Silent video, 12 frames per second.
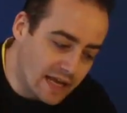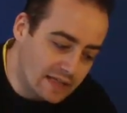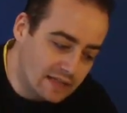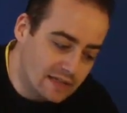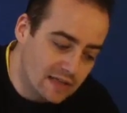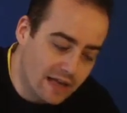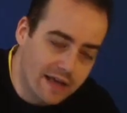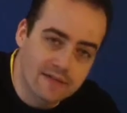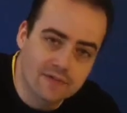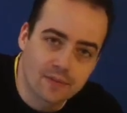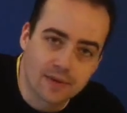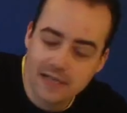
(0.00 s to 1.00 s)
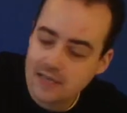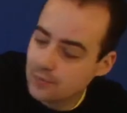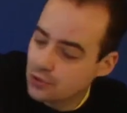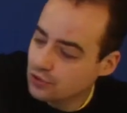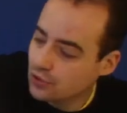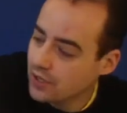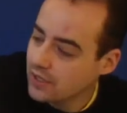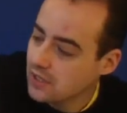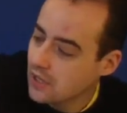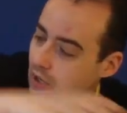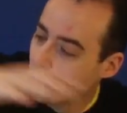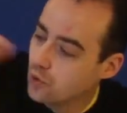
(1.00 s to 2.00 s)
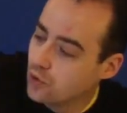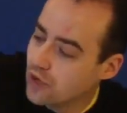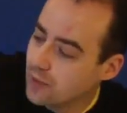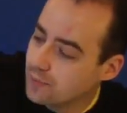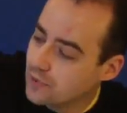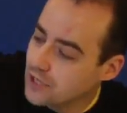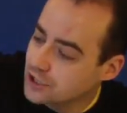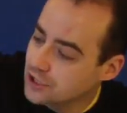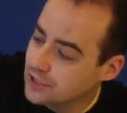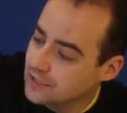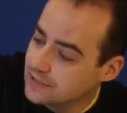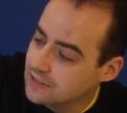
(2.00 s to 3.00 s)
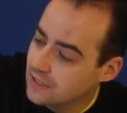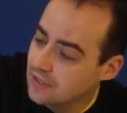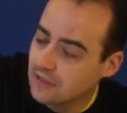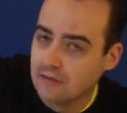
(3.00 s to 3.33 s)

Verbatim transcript: echten kleinen Verbrennermotoren, oder Brushless,